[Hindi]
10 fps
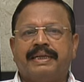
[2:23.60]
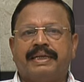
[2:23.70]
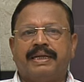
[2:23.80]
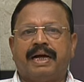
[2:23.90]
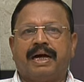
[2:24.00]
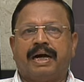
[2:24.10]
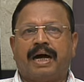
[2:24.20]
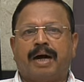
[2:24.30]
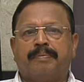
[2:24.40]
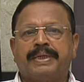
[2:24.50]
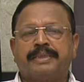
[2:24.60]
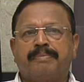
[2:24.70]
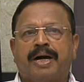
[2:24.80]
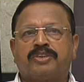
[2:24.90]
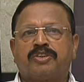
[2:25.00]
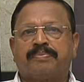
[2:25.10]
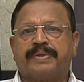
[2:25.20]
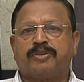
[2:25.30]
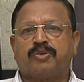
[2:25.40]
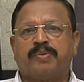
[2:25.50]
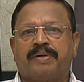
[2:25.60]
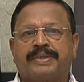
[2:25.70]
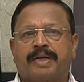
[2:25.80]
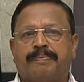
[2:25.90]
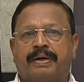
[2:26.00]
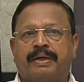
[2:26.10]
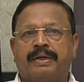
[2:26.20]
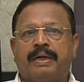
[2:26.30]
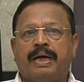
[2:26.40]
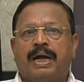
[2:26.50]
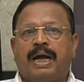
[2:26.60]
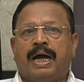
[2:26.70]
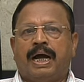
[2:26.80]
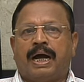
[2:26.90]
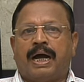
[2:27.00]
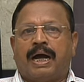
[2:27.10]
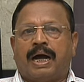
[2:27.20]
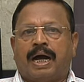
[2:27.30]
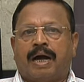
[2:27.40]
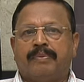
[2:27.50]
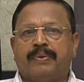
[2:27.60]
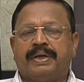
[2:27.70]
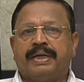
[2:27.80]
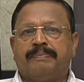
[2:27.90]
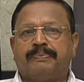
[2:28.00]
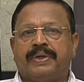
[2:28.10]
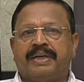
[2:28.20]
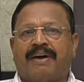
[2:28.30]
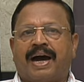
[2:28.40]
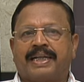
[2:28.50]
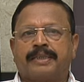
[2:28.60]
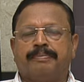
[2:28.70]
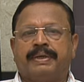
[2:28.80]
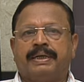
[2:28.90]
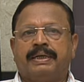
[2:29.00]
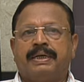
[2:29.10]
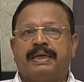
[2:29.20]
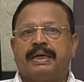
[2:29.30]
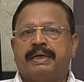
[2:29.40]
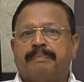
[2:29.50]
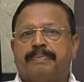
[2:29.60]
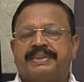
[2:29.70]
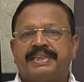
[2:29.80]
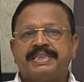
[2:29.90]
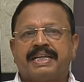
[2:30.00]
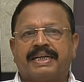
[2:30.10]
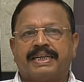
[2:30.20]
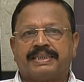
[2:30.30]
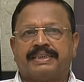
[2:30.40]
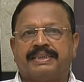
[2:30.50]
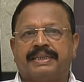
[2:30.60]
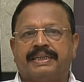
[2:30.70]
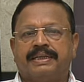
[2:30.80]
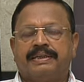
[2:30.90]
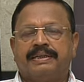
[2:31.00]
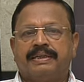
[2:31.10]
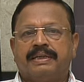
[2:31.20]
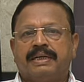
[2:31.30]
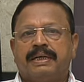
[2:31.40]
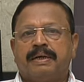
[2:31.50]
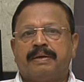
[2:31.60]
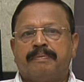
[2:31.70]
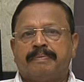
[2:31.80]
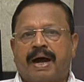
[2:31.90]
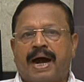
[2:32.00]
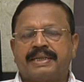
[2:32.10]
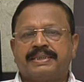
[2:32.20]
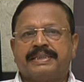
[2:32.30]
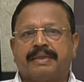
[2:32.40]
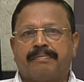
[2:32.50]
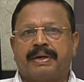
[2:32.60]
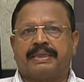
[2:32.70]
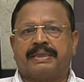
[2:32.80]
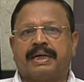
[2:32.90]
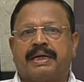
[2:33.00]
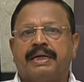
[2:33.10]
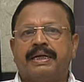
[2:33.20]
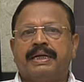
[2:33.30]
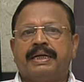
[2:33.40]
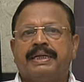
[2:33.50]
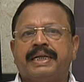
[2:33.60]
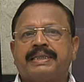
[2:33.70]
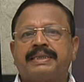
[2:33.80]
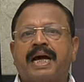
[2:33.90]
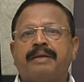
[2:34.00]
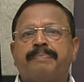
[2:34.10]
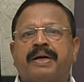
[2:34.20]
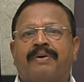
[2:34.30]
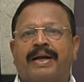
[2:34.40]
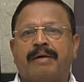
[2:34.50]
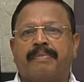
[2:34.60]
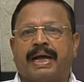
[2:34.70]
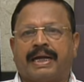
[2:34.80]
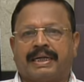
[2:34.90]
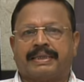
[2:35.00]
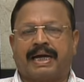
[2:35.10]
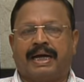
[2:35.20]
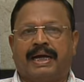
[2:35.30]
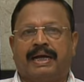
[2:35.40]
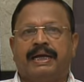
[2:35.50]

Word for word: के अमृत महोत्सव के शुभ अवसर पर हम लोग के पूरे भारत में 25 अगस्त से 8 सितंबर तक नेत्रदान पखवाड़ा मनाया जाता है